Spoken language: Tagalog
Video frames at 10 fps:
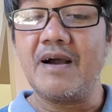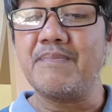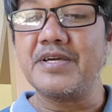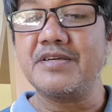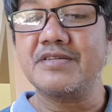
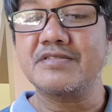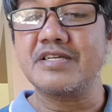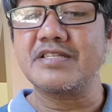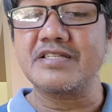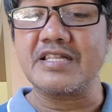Abay,
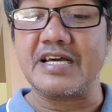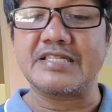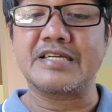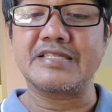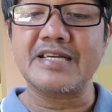titignan
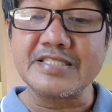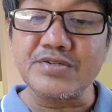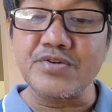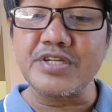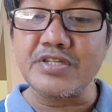natin.
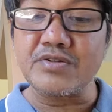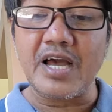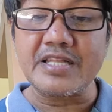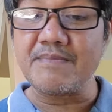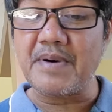Kasunod ito
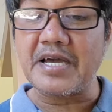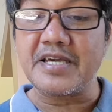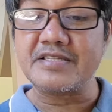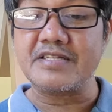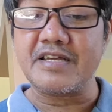nga ng
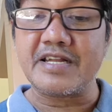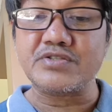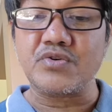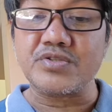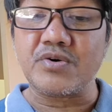pahayag ng
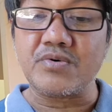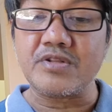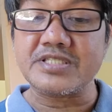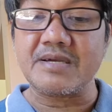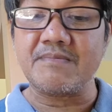Direktor
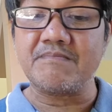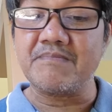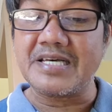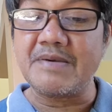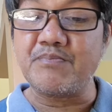tungkol sa
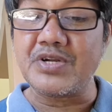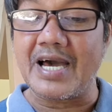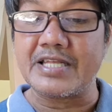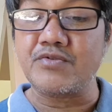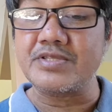
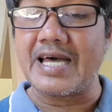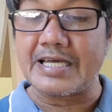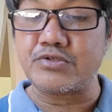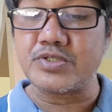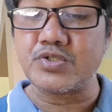manipuladong
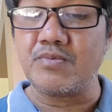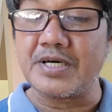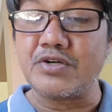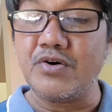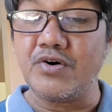datos
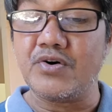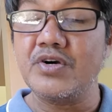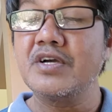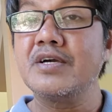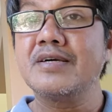umano
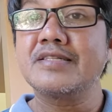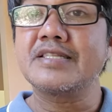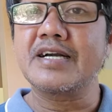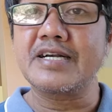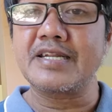
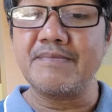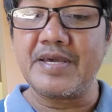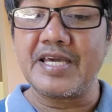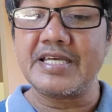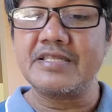ng
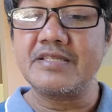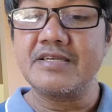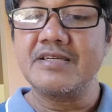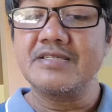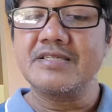krimen
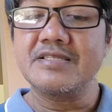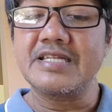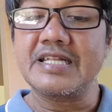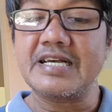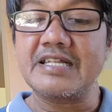
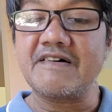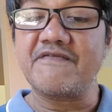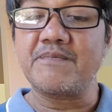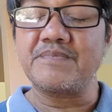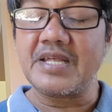na
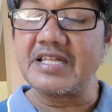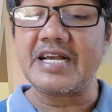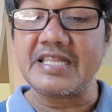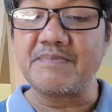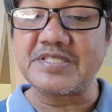naganap na
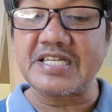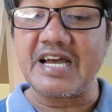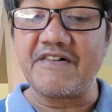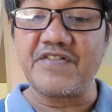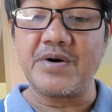naganap sa
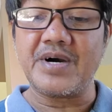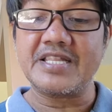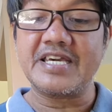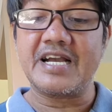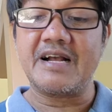Davao.
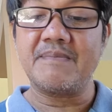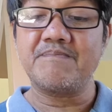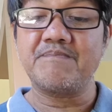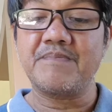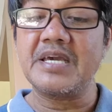Ano
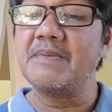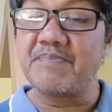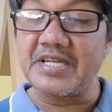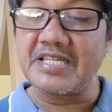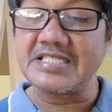niya?
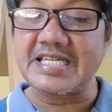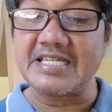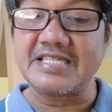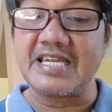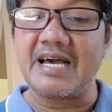
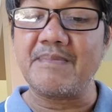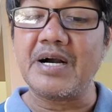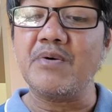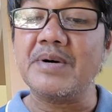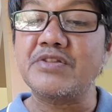Iprinesenta
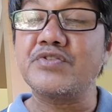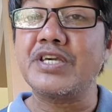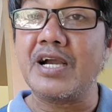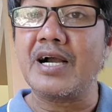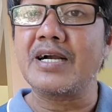lamang umano
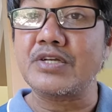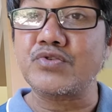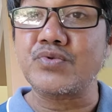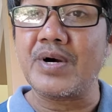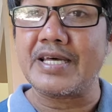niya ang
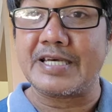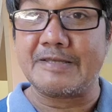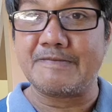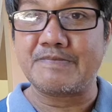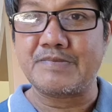
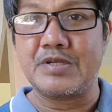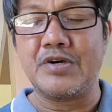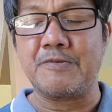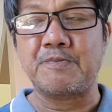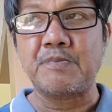katotohanan.
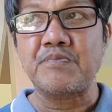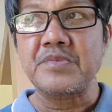Yun.